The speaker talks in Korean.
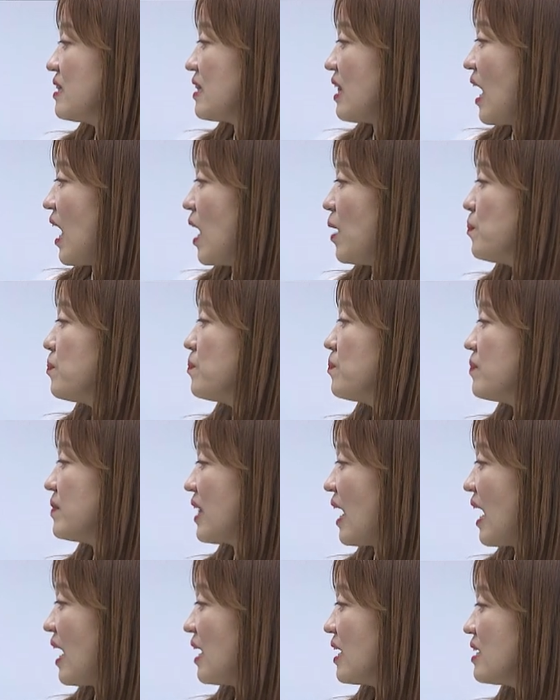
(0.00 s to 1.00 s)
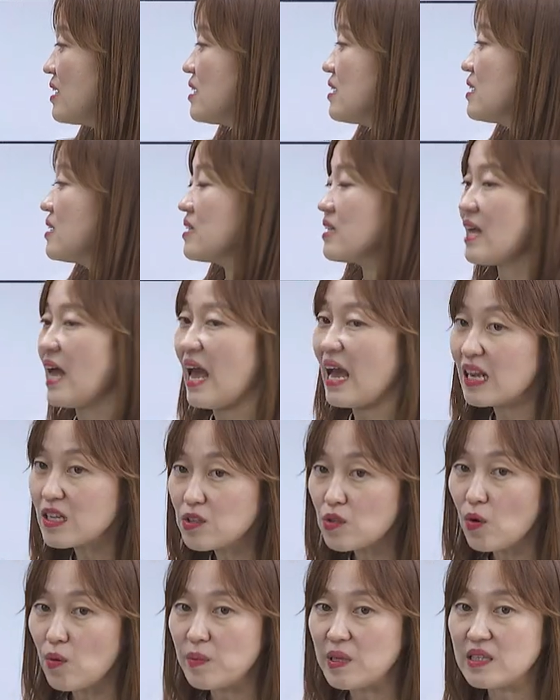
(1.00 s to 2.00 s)
담낭,
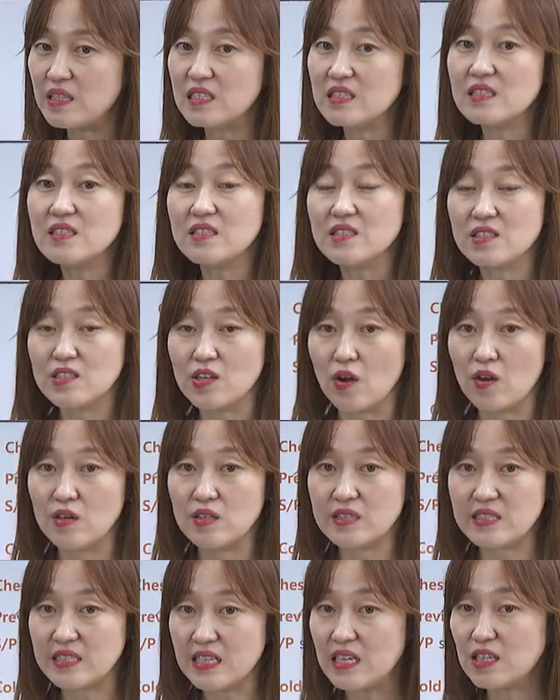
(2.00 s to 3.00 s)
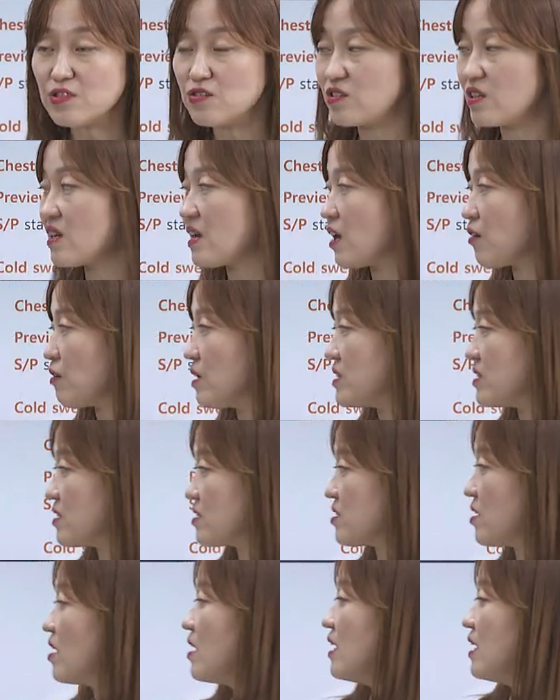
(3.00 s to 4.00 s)
액토미는 절제술이라고 했죠.
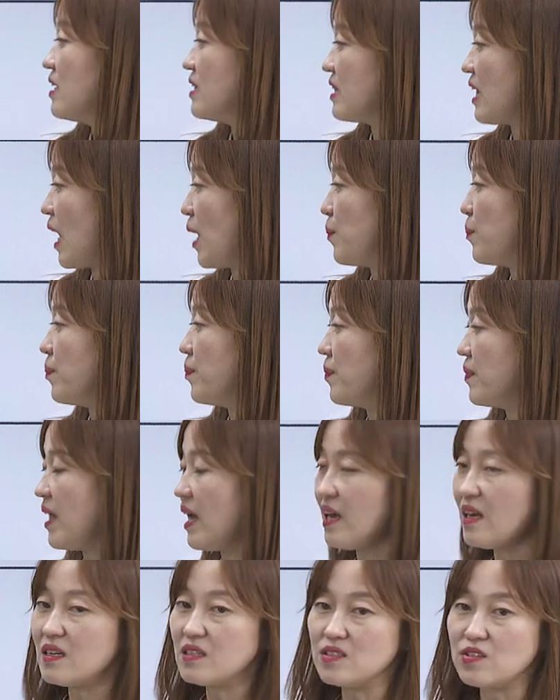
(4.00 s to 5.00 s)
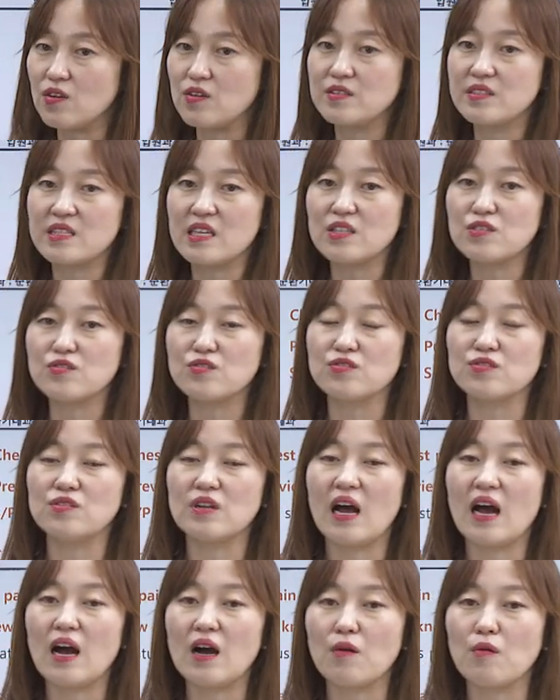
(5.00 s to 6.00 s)
그래서 담낭 절제술
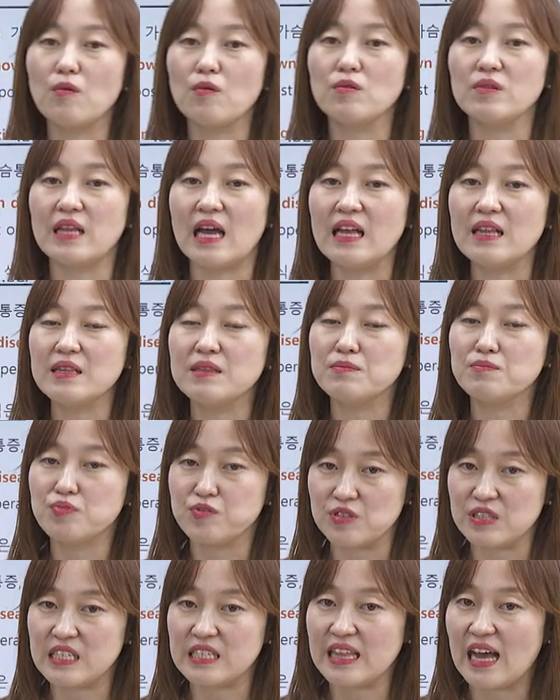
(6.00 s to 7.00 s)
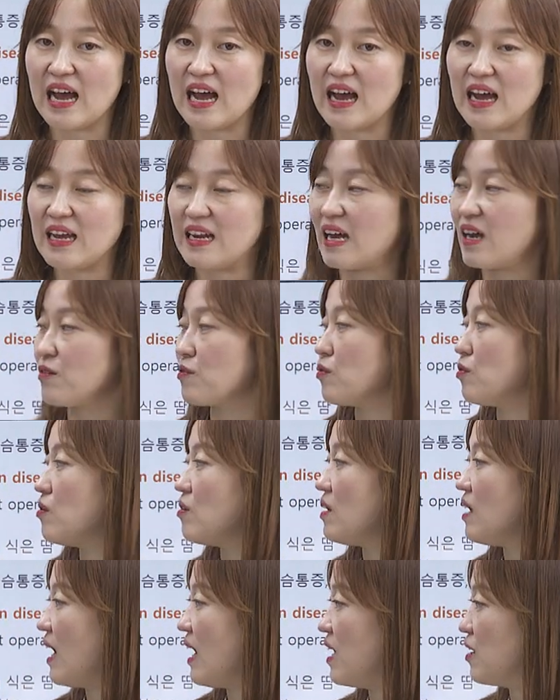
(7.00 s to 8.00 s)
하고 난 분이다
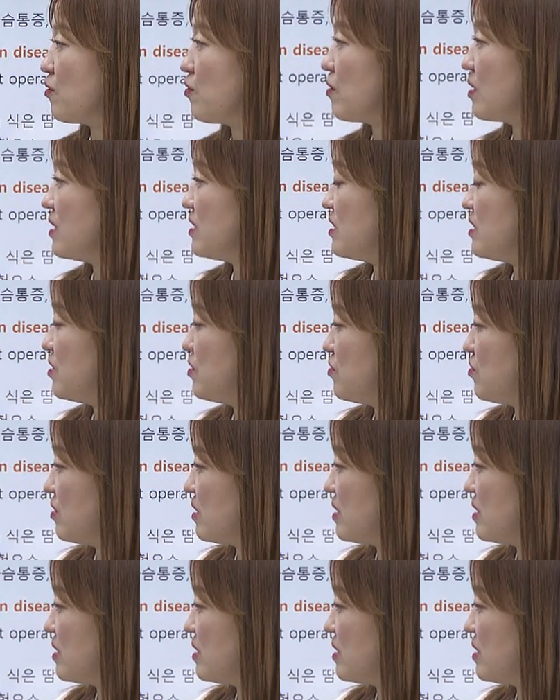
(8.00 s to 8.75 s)
라고 알고 계실 수